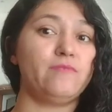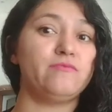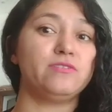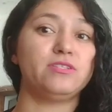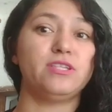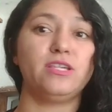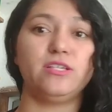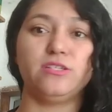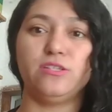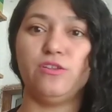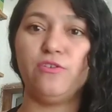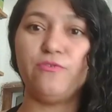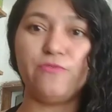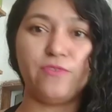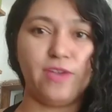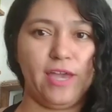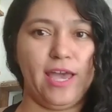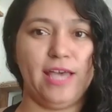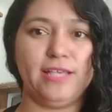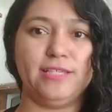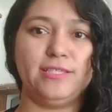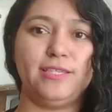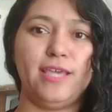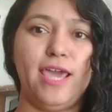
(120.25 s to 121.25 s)
para vocês não
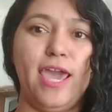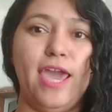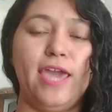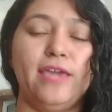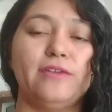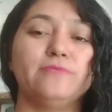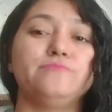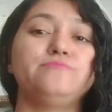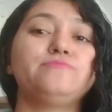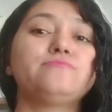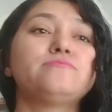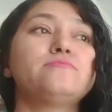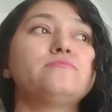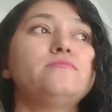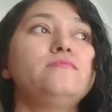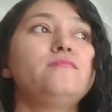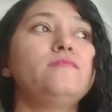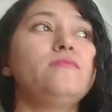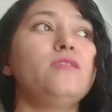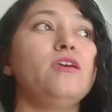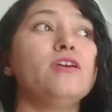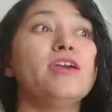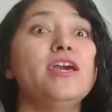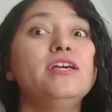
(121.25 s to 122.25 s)
ficar sem.
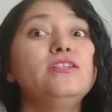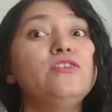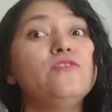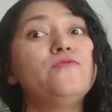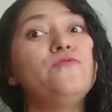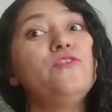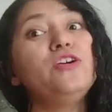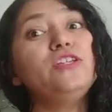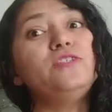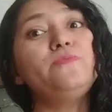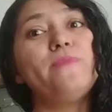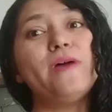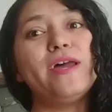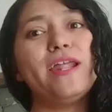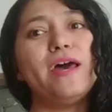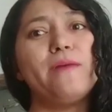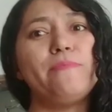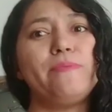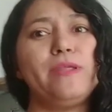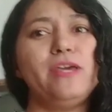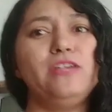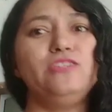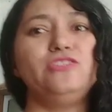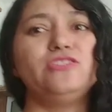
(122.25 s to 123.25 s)
Porque se eu for
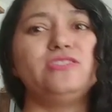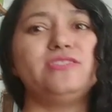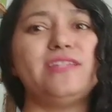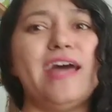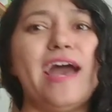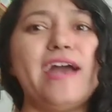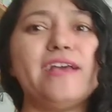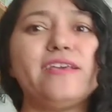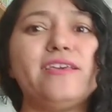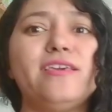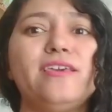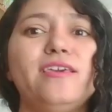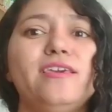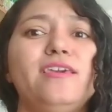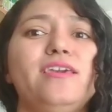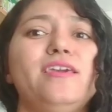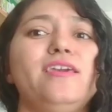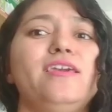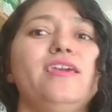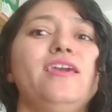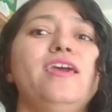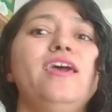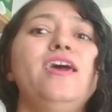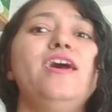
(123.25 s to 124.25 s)
esperar para editar
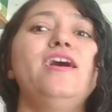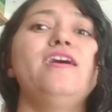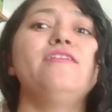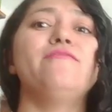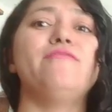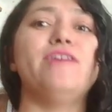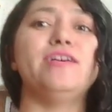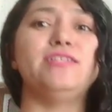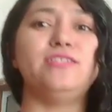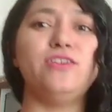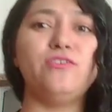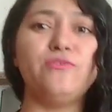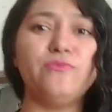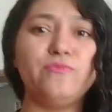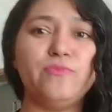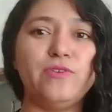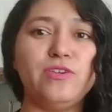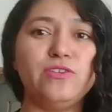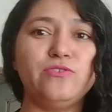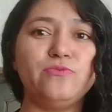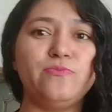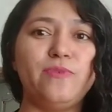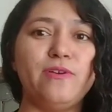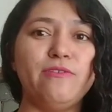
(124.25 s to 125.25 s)
aqui, fazer um
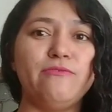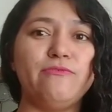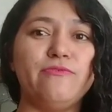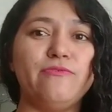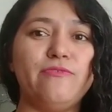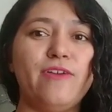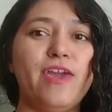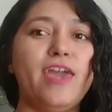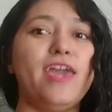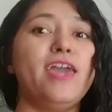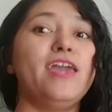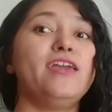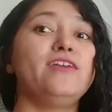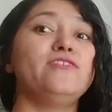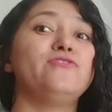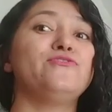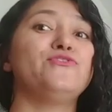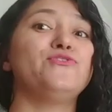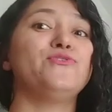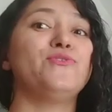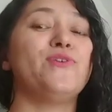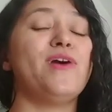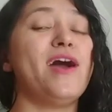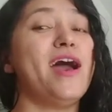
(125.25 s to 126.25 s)
vídeo bem
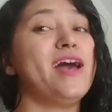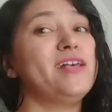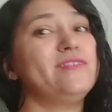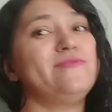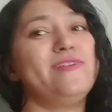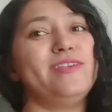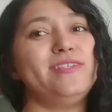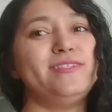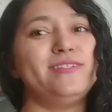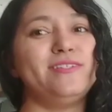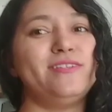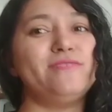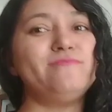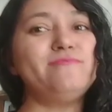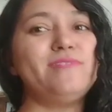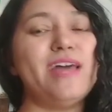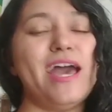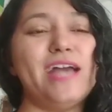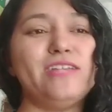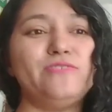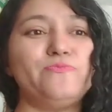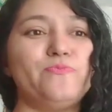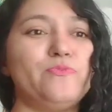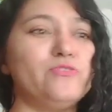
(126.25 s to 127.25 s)
feito, às vezes não
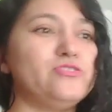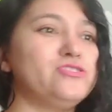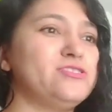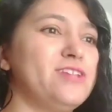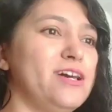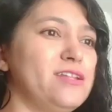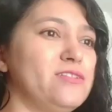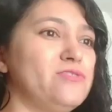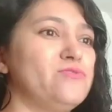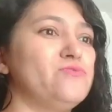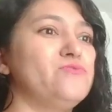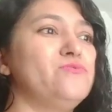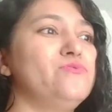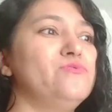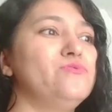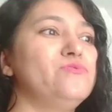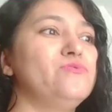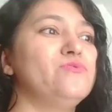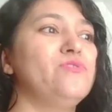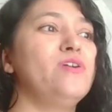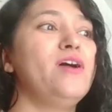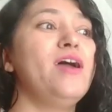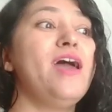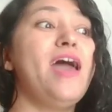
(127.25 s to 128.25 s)
dá de postar
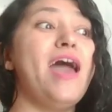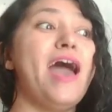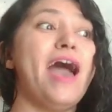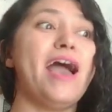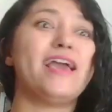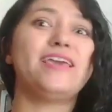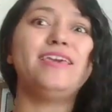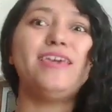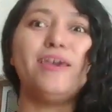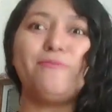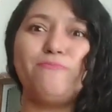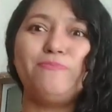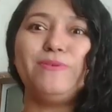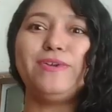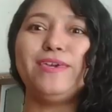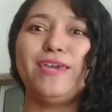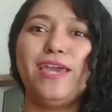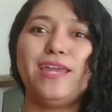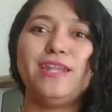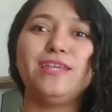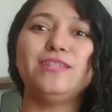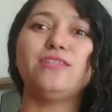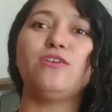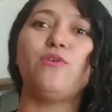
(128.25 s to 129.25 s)
tudo. Aqui é
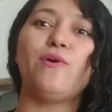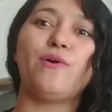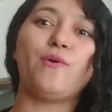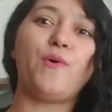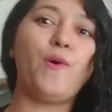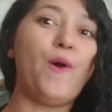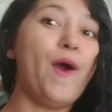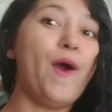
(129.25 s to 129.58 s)
pequeno, então é